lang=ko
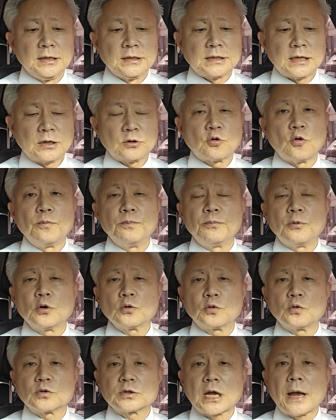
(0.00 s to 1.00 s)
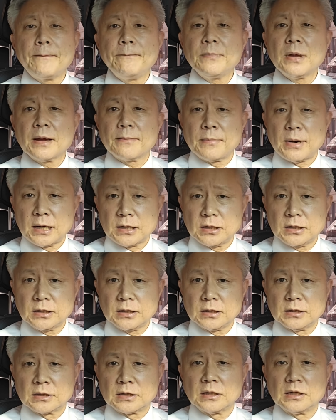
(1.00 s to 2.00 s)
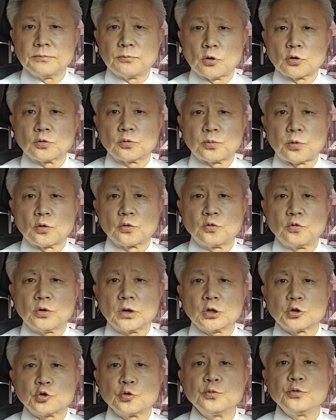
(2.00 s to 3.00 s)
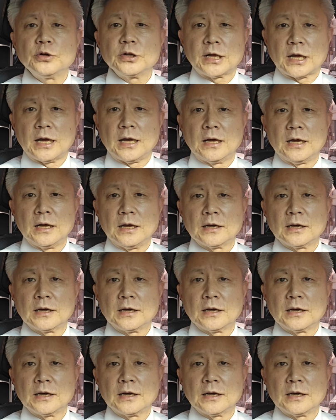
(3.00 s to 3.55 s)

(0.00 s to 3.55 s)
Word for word: 자, 돈봉투 300만 원 들은 봉투가 20개.